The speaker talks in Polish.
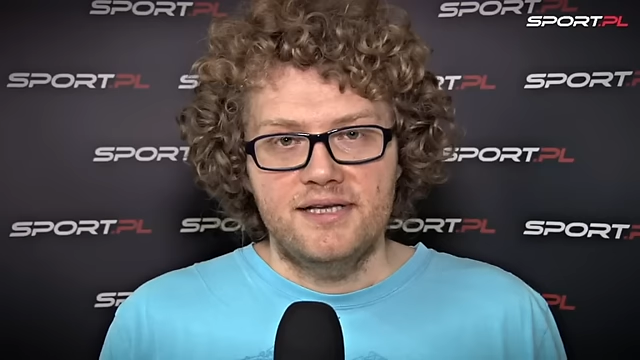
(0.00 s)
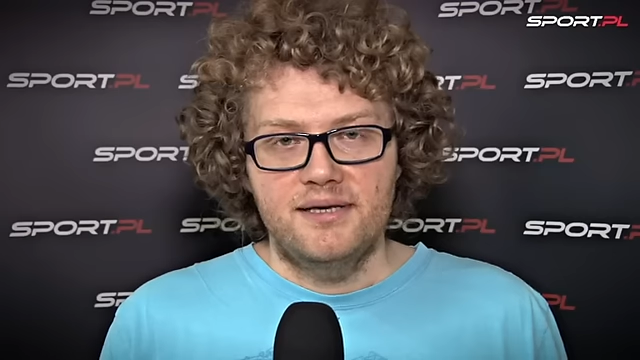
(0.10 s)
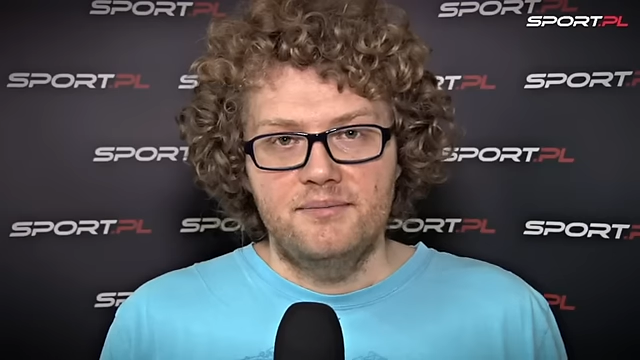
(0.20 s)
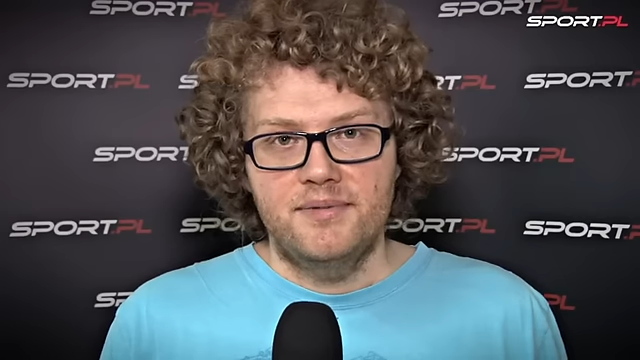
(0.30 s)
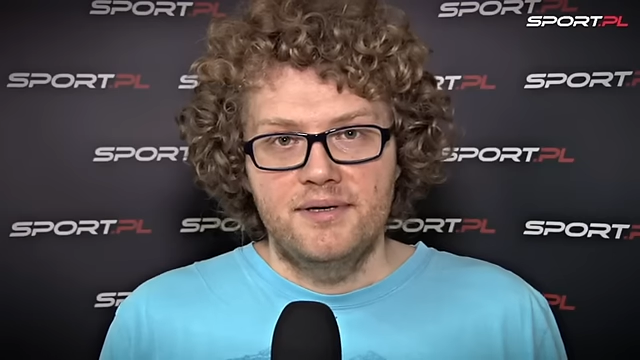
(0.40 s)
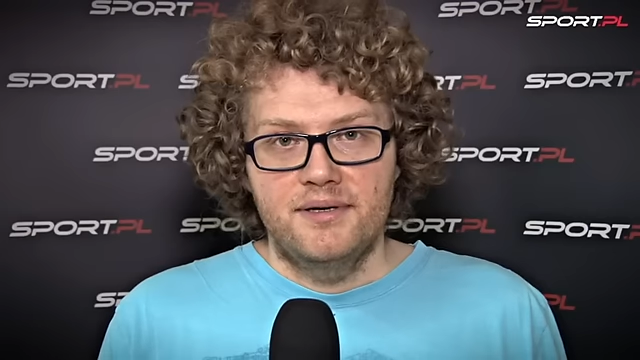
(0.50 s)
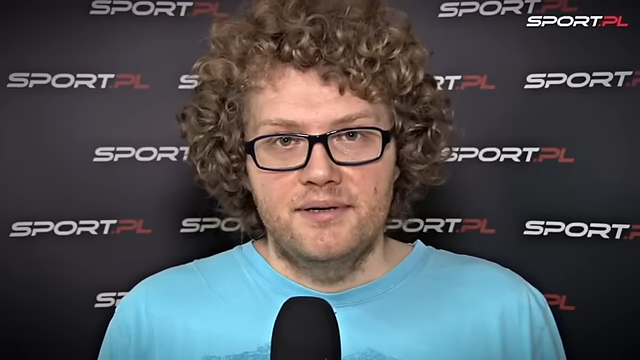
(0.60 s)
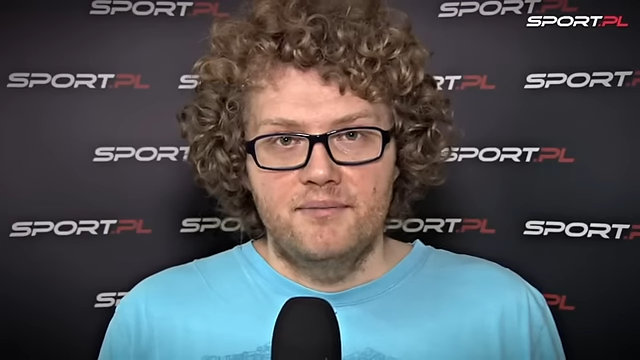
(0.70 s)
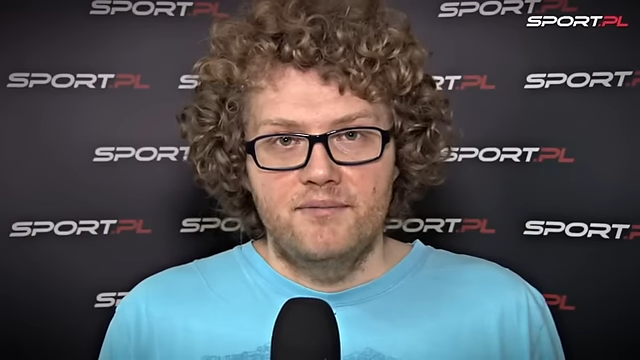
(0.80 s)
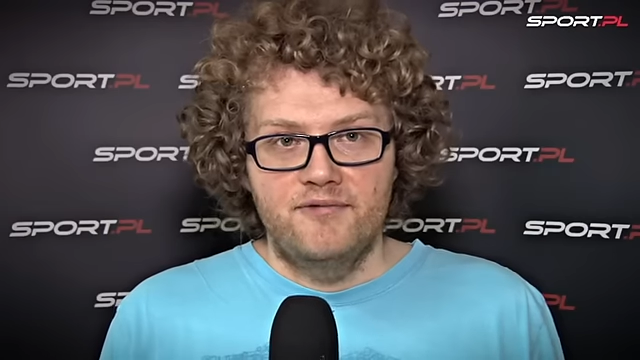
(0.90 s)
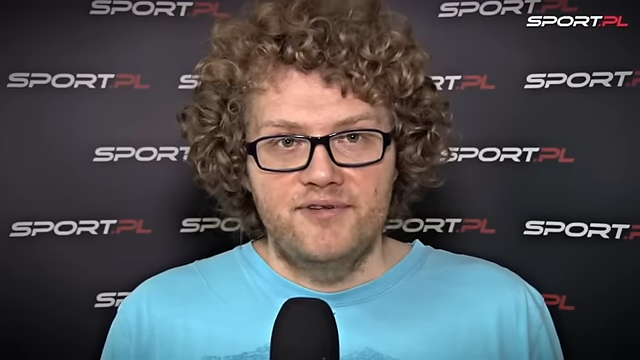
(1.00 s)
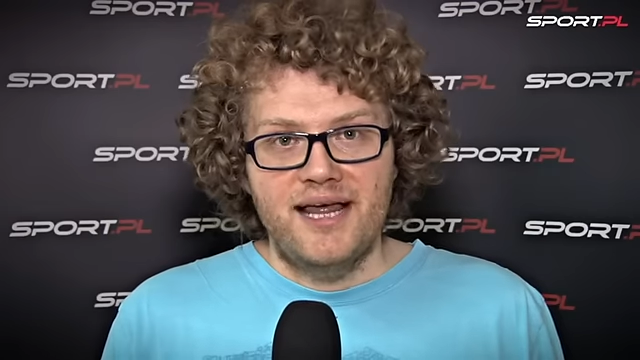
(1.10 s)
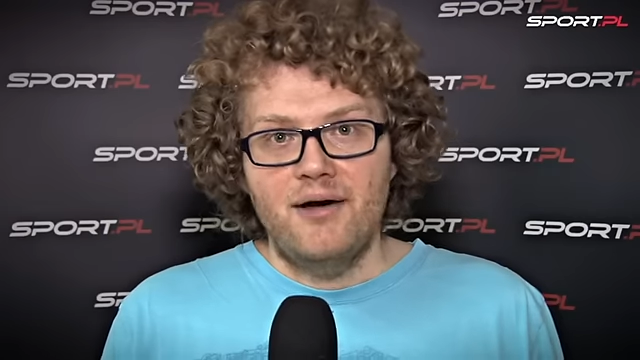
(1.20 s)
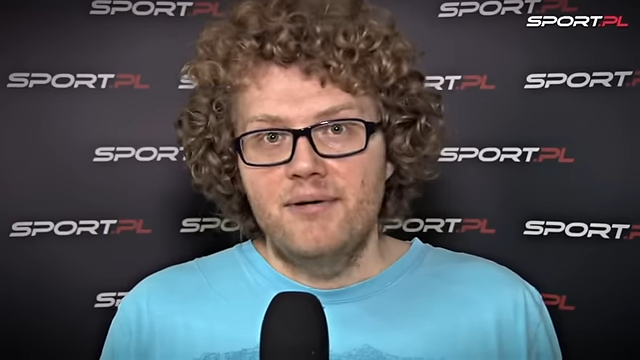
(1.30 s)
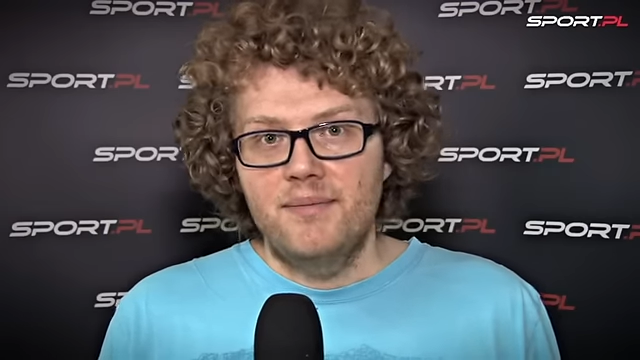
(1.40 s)
takim
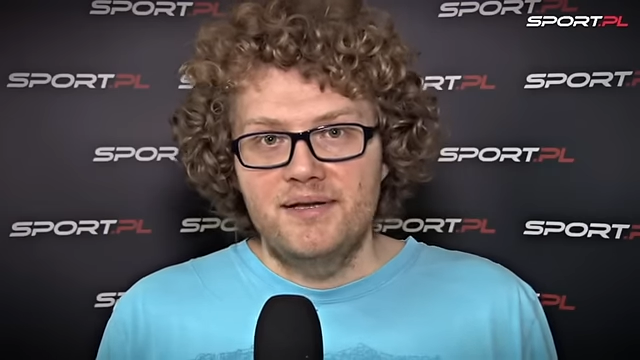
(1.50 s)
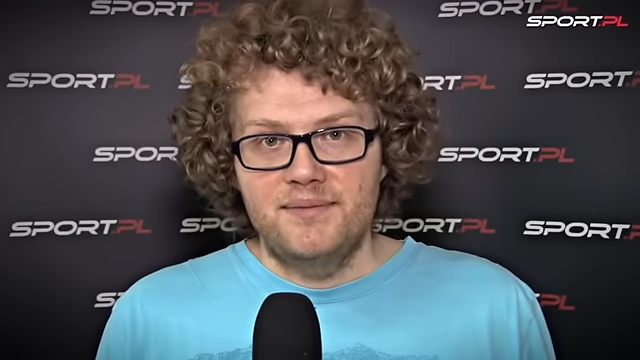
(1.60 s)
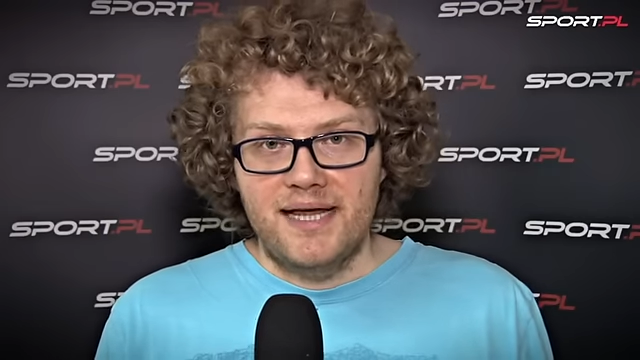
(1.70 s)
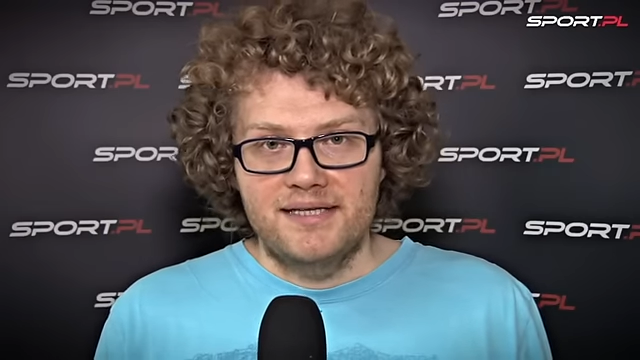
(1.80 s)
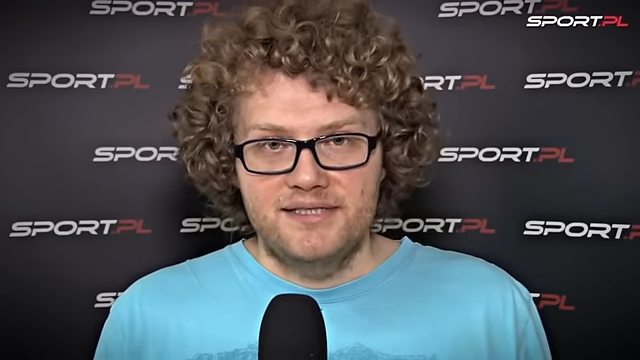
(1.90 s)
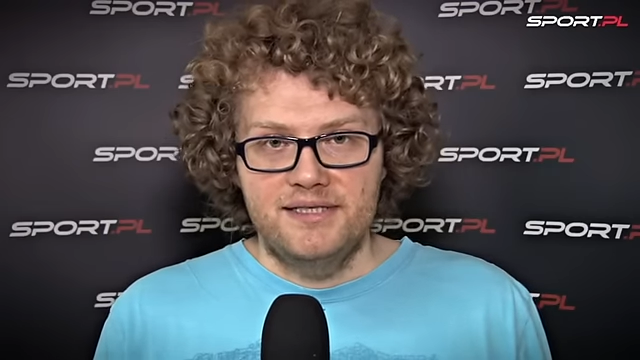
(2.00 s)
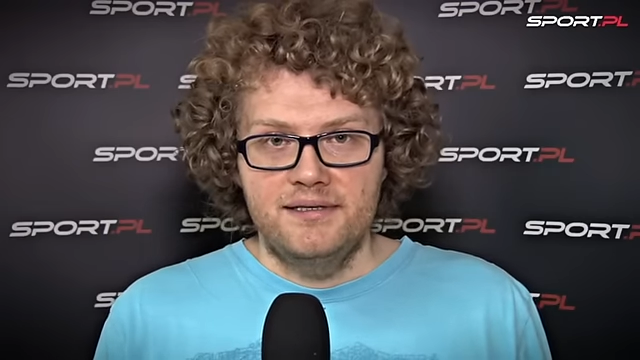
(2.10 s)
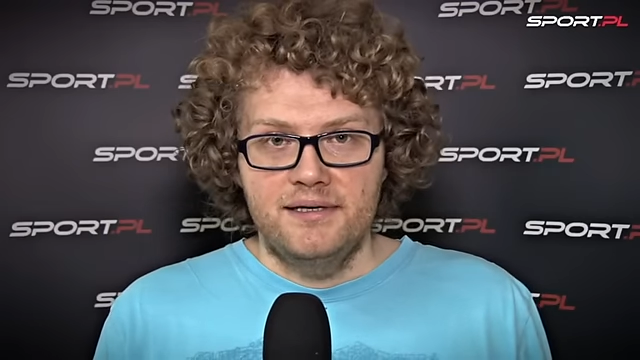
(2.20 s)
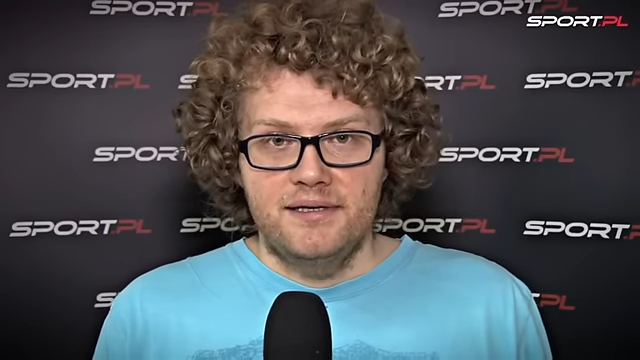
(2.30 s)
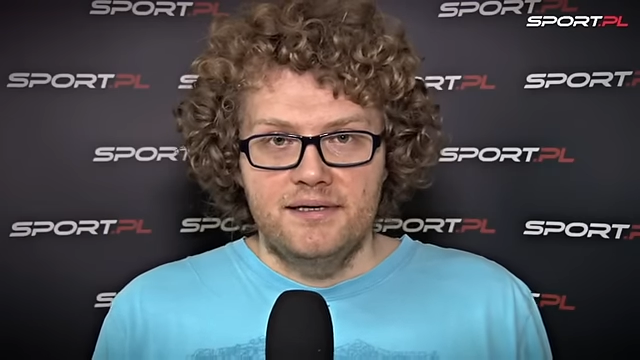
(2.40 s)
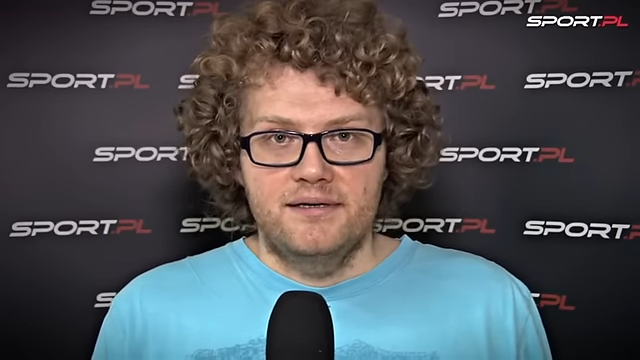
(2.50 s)
finałem eliminacji